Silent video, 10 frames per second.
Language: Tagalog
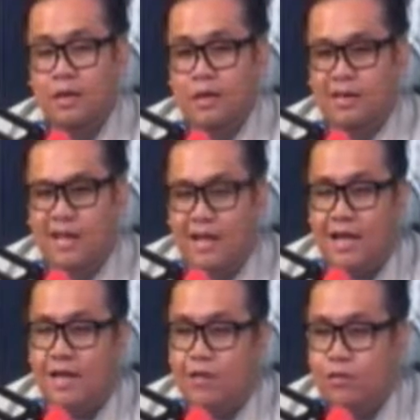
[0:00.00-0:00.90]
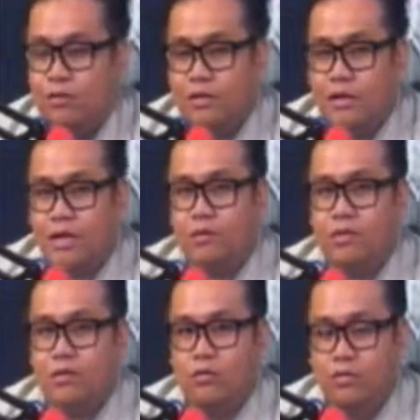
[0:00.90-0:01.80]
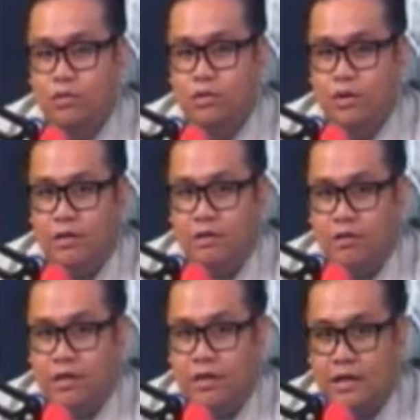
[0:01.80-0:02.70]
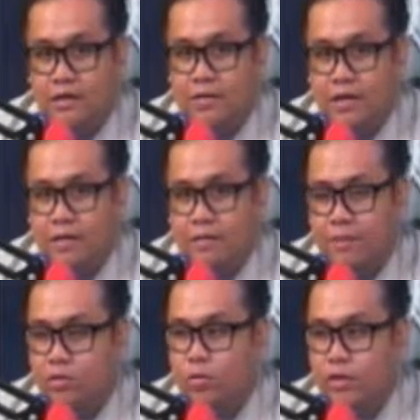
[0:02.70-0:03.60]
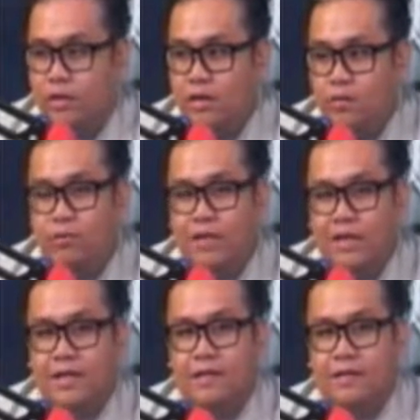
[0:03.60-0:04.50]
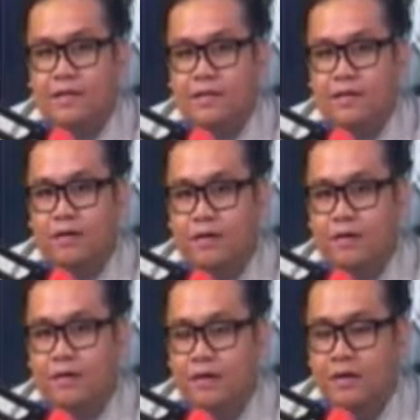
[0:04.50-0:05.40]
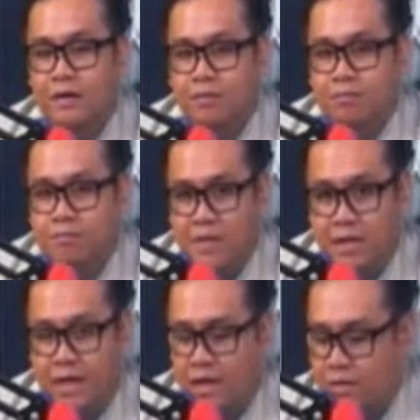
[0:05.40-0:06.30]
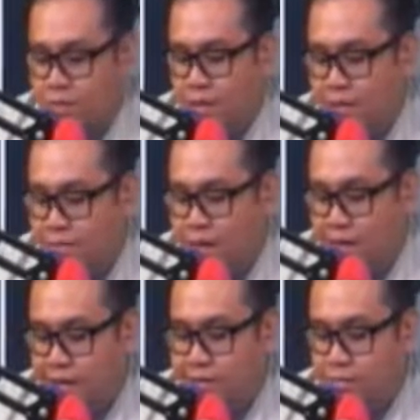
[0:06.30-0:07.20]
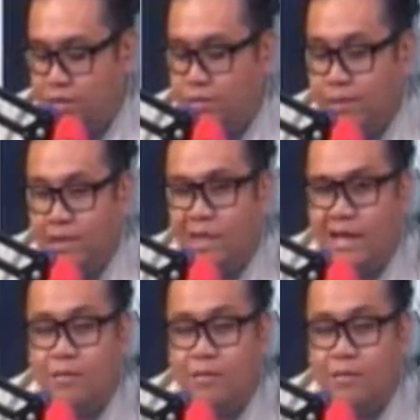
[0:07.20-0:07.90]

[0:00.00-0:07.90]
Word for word: Naalala ko nung nagkaroon ng undoy. O, oh, naalala niya yan, di ba? 2009. Ah, binaha ang malaking bahagi ng Metro Manila. Alam niyo